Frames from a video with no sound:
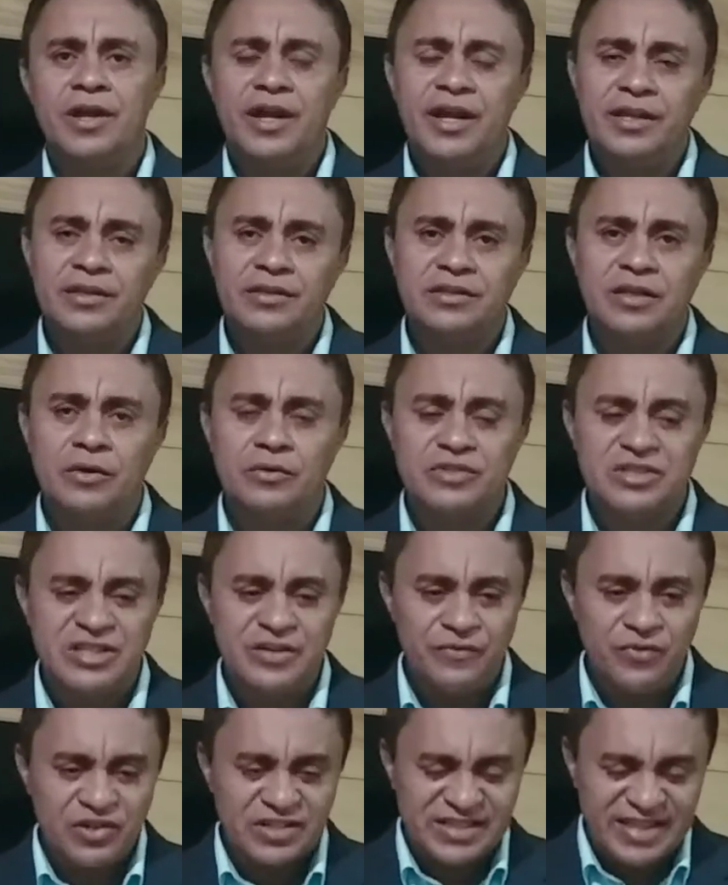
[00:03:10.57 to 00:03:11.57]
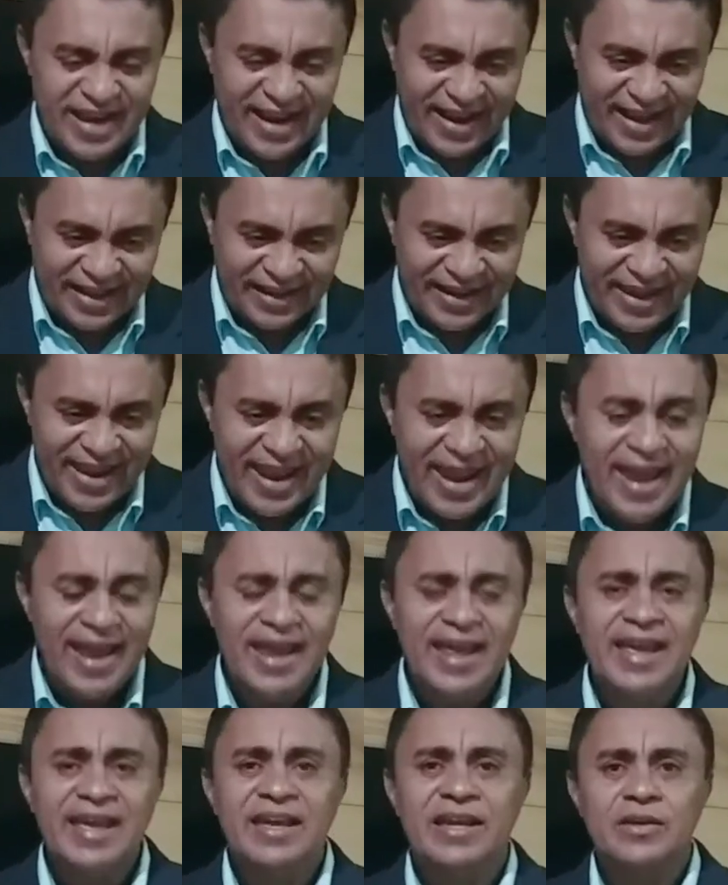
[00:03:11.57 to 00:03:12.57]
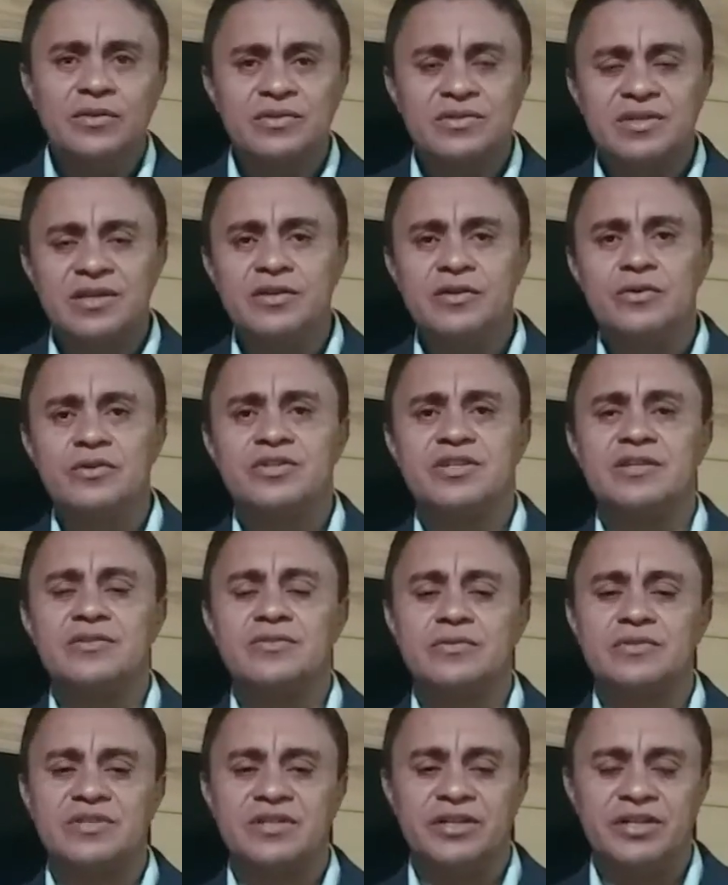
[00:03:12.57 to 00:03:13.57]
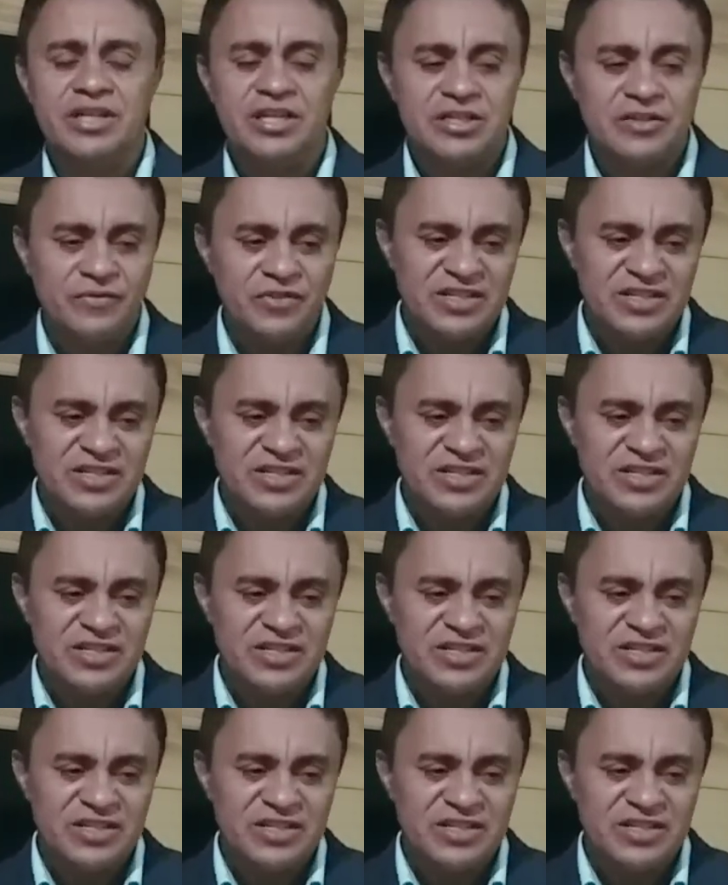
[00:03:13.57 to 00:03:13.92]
Então, se você crê em o Senhor Jesus Cristo,